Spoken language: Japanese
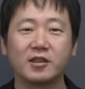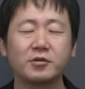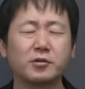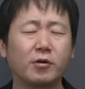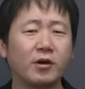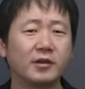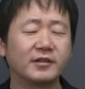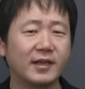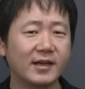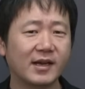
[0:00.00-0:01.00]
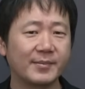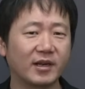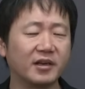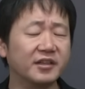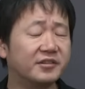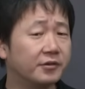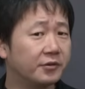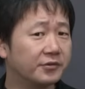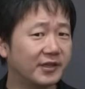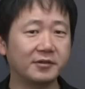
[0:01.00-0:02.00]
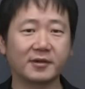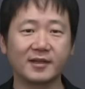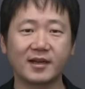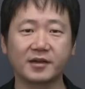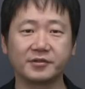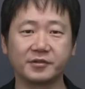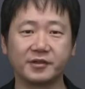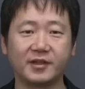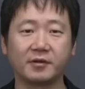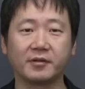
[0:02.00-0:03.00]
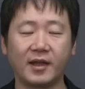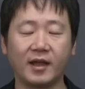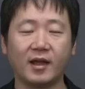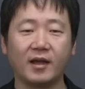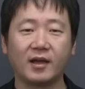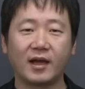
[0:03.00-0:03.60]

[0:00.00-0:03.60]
ちょっと前回まで律令制度が長く続いたので、